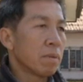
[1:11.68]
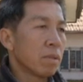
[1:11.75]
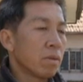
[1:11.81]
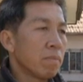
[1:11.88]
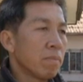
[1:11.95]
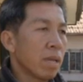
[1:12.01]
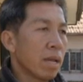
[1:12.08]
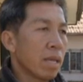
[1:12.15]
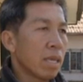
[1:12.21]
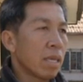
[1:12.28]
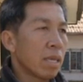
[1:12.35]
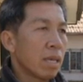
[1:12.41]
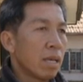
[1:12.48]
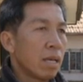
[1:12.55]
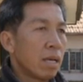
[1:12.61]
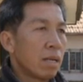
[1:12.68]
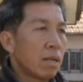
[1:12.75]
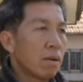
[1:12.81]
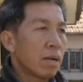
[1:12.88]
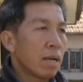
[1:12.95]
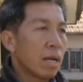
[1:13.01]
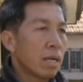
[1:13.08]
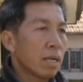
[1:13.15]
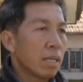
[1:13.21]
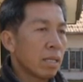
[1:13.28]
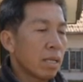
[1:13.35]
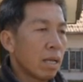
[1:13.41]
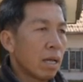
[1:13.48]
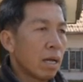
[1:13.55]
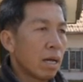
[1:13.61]
องประชุมใหญ่เนาะครั้ง
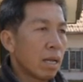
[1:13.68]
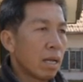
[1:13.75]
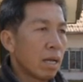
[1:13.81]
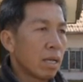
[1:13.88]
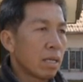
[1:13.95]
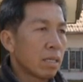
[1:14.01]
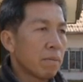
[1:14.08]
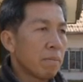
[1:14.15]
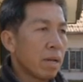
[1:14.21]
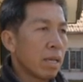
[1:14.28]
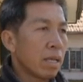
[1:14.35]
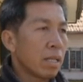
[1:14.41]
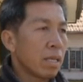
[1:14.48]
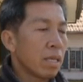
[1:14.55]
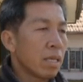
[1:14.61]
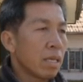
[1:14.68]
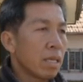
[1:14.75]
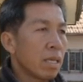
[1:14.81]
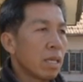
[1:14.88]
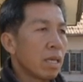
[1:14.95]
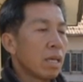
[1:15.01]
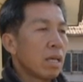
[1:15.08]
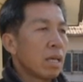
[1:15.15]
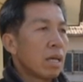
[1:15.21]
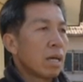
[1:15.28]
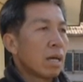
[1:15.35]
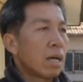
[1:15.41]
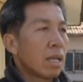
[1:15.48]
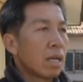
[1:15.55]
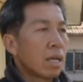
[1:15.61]
อาณาสมัยที่
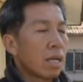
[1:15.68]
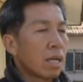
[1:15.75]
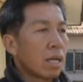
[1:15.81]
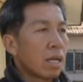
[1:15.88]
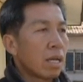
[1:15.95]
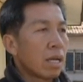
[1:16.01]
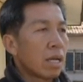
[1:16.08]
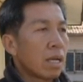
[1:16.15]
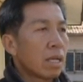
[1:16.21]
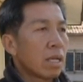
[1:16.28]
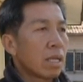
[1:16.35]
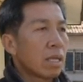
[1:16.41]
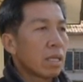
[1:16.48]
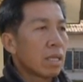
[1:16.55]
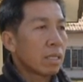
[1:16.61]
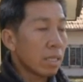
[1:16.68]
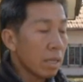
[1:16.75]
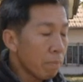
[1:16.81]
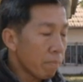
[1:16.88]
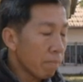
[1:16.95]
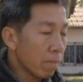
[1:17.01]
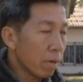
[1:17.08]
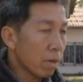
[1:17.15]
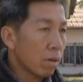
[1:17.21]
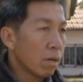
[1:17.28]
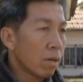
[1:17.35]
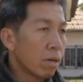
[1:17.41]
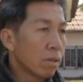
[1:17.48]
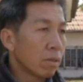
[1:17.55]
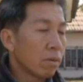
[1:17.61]
อาณาสิบเนาะ
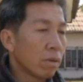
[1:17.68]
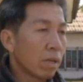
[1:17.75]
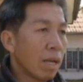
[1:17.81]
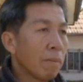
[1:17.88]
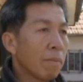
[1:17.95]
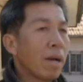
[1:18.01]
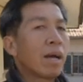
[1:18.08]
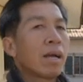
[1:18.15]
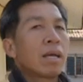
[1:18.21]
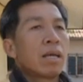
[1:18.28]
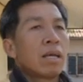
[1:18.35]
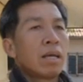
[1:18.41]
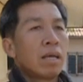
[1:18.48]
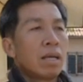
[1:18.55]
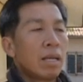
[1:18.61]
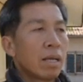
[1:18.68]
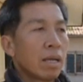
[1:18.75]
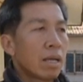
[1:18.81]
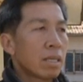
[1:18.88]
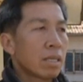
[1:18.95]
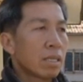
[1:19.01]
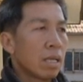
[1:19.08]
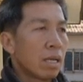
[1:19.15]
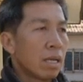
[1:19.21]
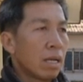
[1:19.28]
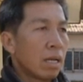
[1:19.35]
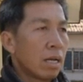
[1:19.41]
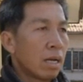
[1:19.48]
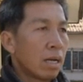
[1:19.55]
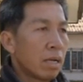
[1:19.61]
ของศูนย์กลางพัก แล้วก็
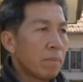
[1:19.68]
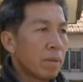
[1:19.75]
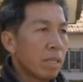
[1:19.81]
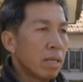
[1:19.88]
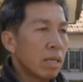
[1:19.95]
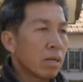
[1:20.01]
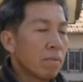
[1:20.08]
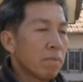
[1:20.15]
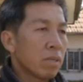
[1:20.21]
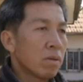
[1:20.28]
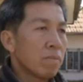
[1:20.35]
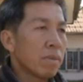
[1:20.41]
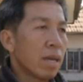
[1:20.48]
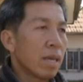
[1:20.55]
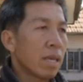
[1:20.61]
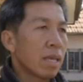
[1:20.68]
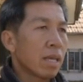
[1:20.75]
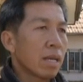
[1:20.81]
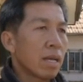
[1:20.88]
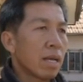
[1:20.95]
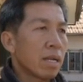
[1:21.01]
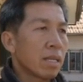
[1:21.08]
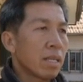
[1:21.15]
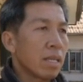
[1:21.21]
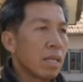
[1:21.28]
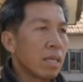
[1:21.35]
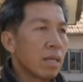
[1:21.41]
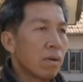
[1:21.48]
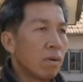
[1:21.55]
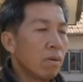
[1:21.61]
มติของประชุมใหญ่ครั้ง
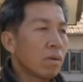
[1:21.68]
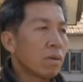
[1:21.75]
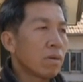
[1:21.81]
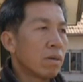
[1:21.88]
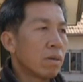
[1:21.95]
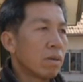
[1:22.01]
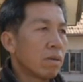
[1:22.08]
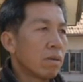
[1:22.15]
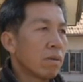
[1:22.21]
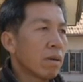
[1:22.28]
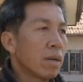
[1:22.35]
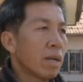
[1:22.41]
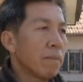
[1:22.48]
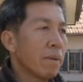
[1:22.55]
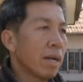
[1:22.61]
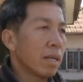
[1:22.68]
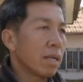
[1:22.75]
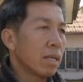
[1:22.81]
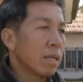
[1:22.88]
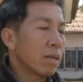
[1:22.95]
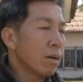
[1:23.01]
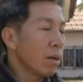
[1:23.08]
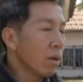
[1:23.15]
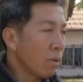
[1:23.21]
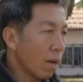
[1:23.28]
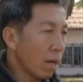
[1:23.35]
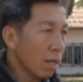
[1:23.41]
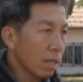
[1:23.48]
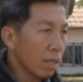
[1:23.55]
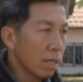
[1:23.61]
ที่ 6 ขององค์คณะพักนครหล
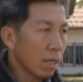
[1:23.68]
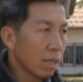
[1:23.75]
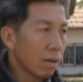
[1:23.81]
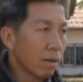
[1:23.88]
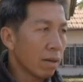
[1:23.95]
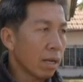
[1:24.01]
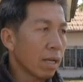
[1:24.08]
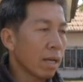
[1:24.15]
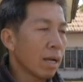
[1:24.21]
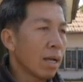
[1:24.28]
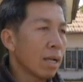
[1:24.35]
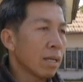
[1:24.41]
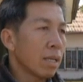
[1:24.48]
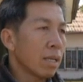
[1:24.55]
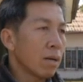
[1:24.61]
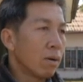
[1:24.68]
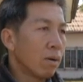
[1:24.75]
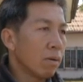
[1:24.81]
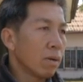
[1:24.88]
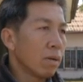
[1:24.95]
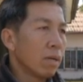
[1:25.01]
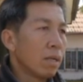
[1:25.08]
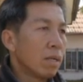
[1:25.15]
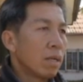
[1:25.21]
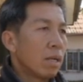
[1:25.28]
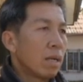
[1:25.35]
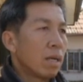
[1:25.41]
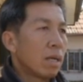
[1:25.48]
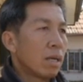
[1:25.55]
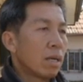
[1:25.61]
วงเนาะแล้วก็ครั้งที่6
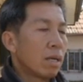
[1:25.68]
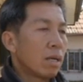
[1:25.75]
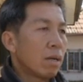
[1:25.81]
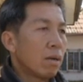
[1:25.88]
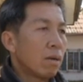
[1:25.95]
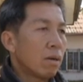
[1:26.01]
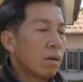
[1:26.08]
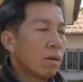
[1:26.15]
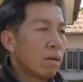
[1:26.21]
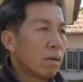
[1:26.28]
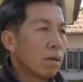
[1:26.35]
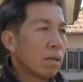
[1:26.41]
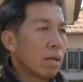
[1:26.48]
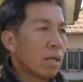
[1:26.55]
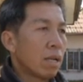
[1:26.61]
ของ